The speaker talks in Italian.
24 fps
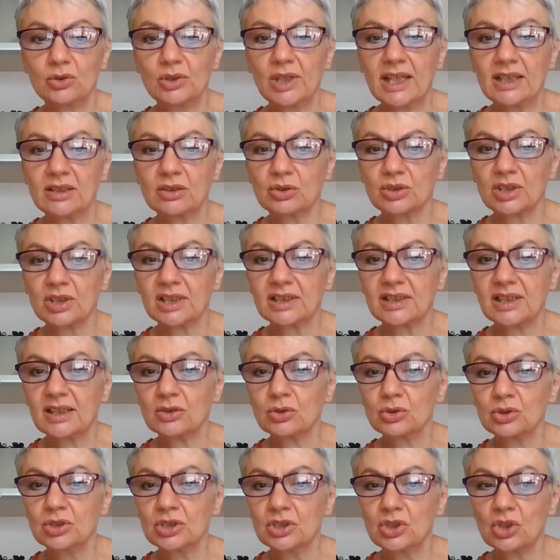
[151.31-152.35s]
Ho letto Il
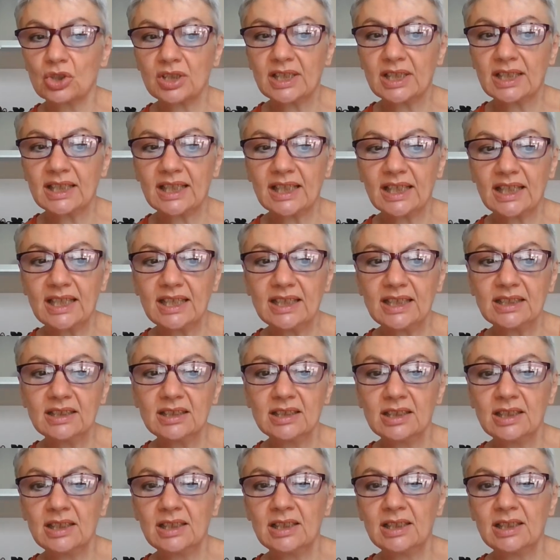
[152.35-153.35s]
ritratto di Dorian Gray,